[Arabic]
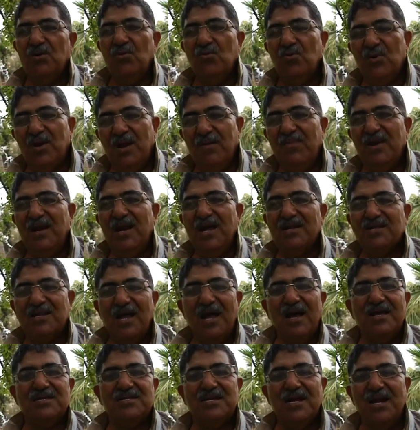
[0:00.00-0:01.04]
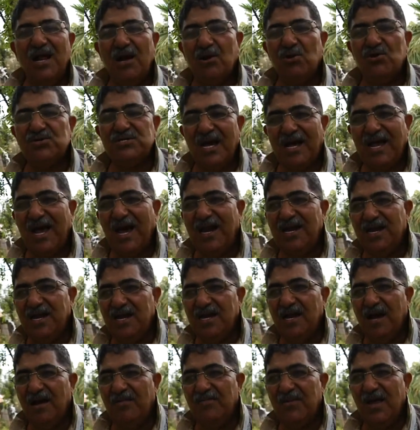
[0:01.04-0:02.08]
ولا باللاتان سي لا روزا
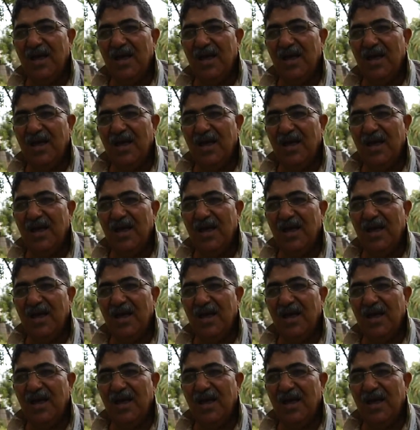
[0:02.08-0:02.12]
كانينا